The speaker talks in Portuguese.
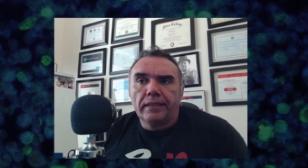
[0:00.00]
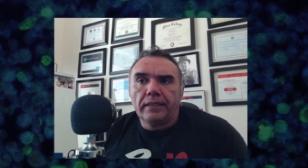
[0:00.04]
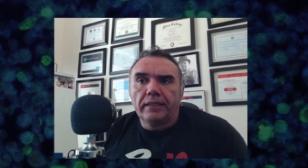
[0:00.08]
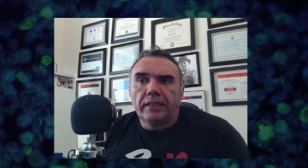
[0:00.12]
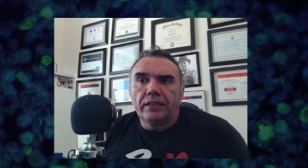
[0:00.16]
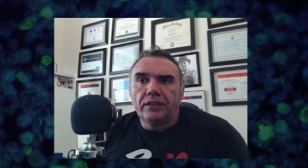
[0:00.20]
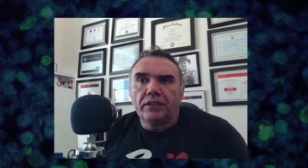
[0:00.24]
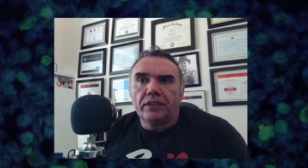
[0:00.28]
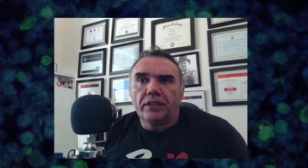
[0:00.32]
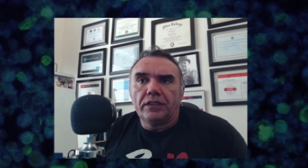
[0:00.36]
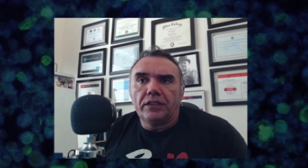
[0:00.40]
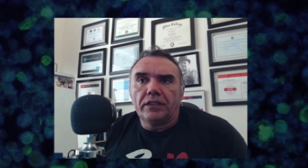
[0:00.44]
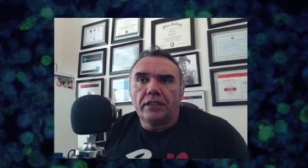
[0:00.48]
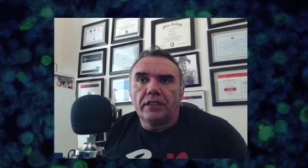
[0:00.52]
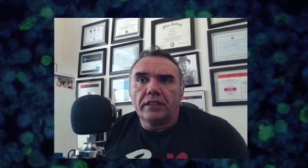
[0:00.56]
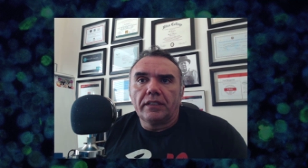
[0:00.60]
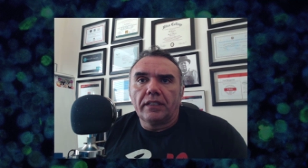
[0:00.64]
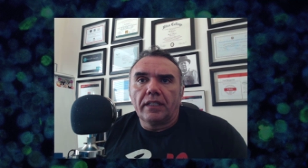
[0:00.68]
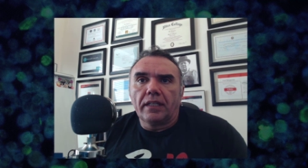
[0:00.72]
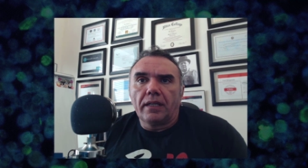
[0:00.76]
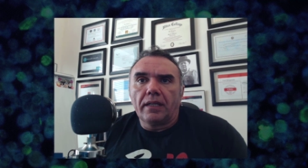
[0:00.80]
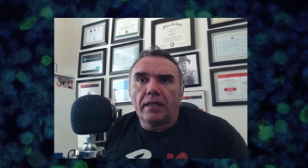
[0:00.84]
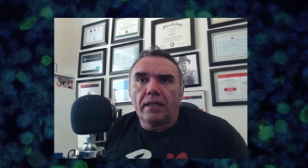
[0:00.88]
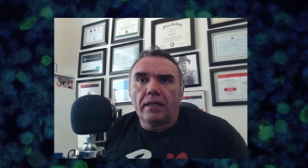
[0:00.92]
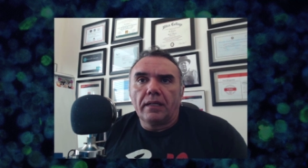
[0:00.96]
Tem gente que
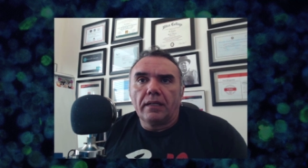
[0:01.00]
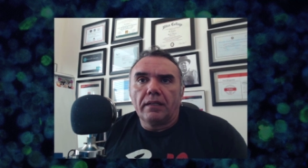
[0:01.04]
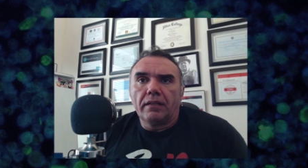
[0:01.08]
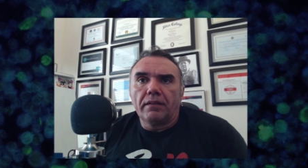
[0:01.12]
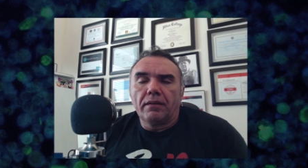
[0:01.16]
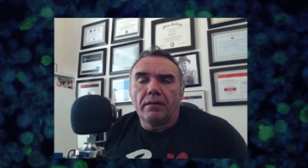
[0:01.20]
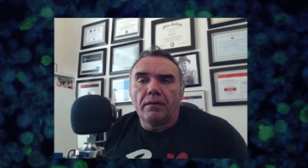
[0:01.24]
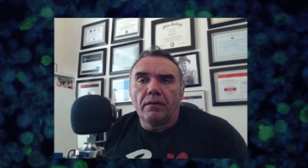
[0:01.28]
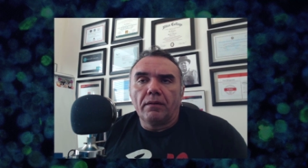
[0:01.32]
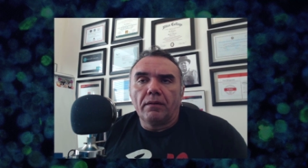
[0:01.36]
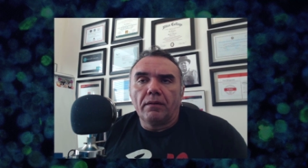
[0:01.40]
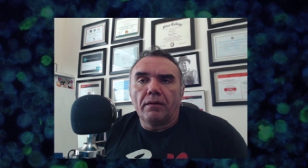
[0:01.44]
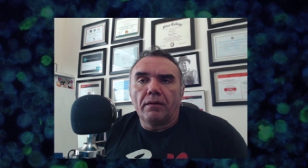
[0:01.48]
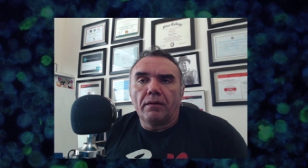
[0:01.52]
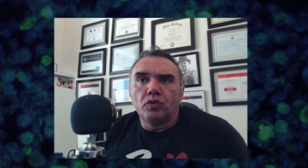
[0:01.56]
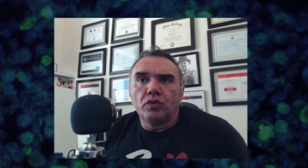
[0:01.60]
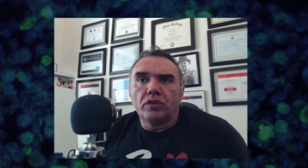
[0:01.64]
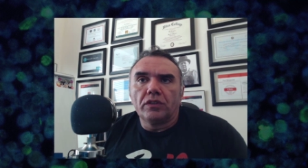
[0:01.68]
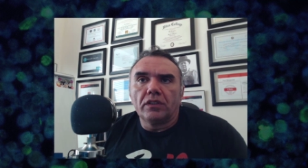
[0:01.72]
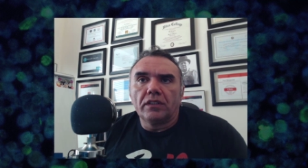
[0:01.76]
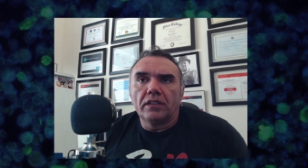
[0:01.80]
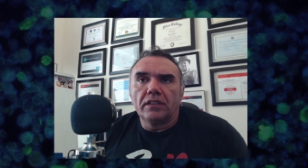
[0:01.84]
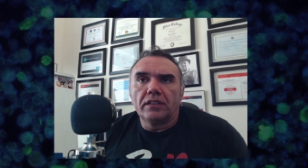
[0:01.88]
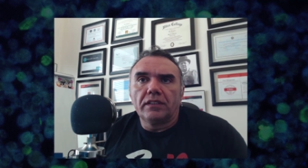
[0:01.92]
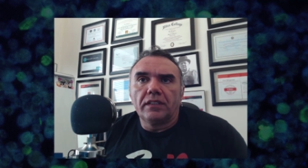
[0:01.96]
está
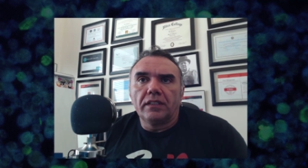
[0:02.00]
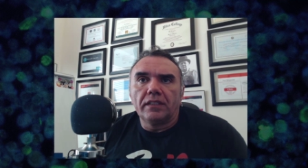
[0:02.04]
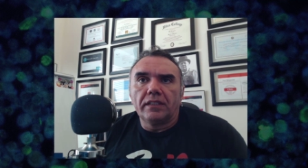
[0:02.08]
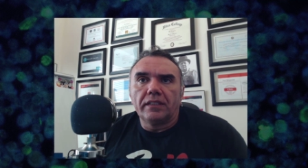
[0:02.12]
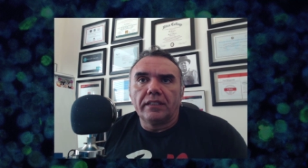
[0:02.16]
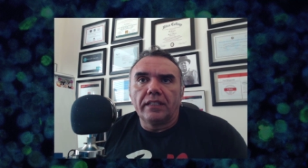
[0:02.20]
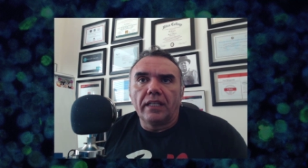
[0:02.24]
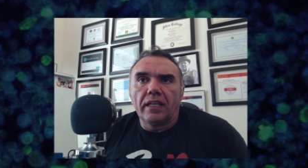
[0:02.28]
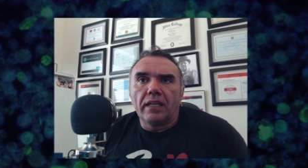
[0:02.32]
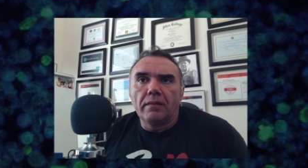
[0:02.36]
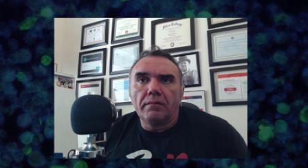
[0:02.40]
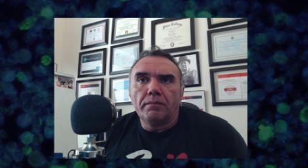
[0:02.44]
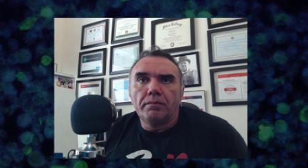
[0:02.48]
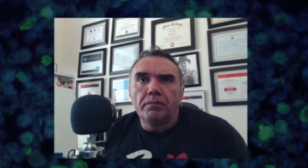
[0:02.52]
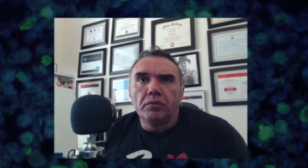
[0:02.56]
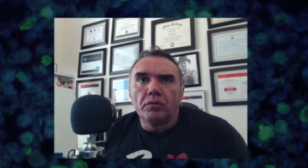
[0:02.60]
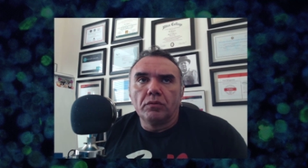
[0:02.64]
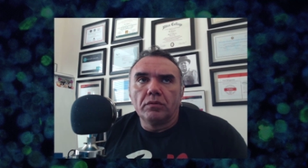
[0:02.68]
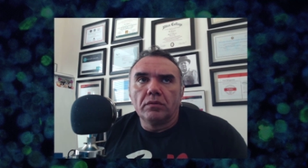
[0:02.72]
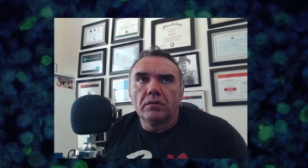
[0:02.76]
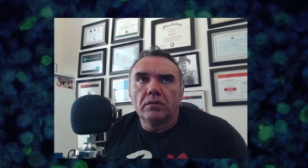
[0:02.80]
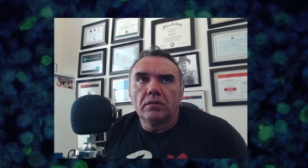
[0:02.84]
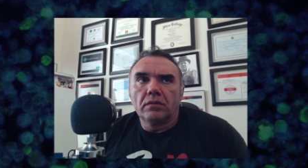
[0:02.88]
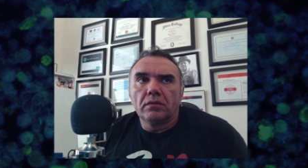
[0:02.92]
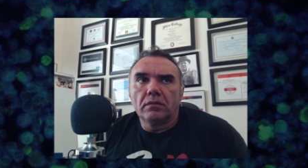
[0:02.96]
usando esse
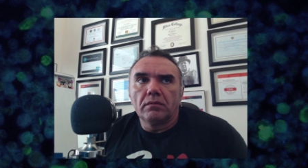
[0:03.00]
tempo